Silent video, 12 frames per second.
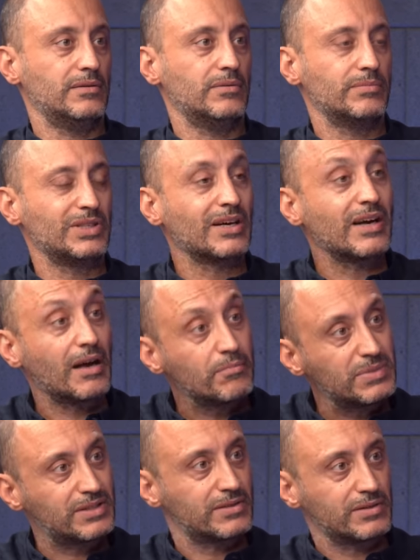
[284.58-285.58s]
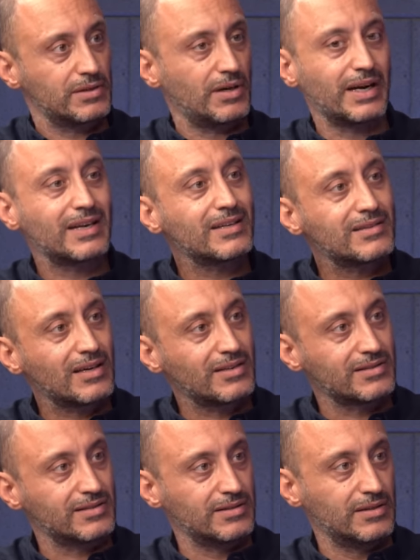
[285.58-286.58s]
yarayan bir hareket
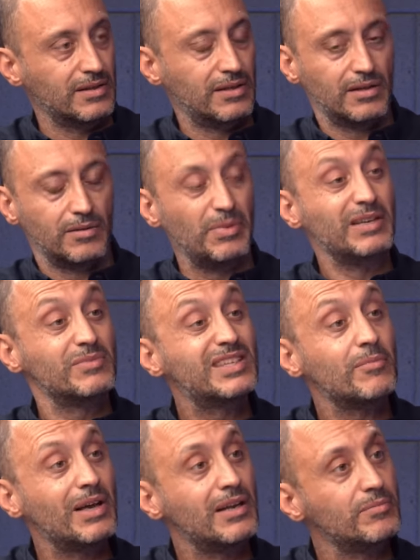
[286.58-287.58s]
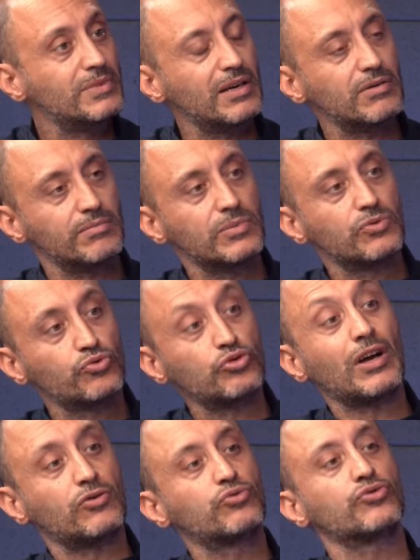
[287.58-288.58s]
tarzını benimsemeyelim diye
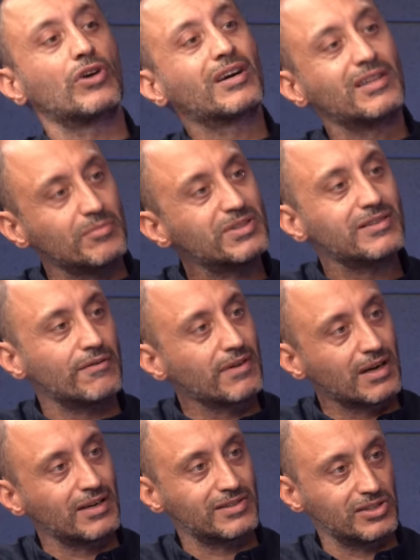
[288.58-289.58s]
uzak durdu akademisyen ve gazeteciler. Bu